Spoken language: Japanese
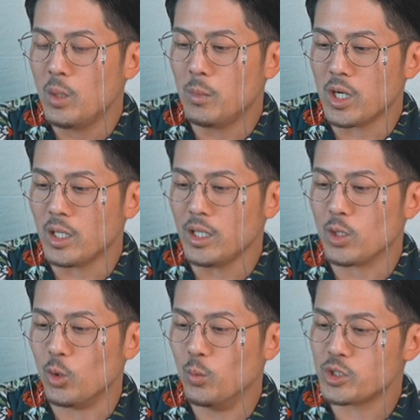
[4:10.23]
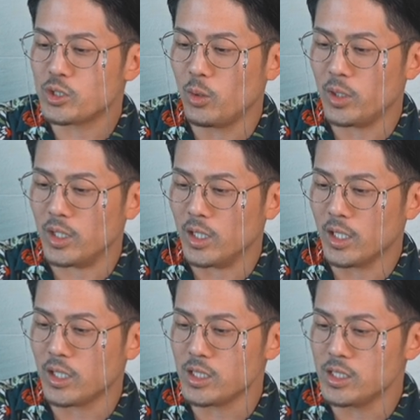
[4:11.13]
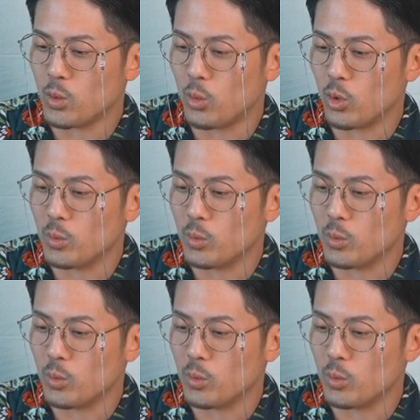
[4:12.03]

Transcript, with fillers: まあかなり面白い新しい試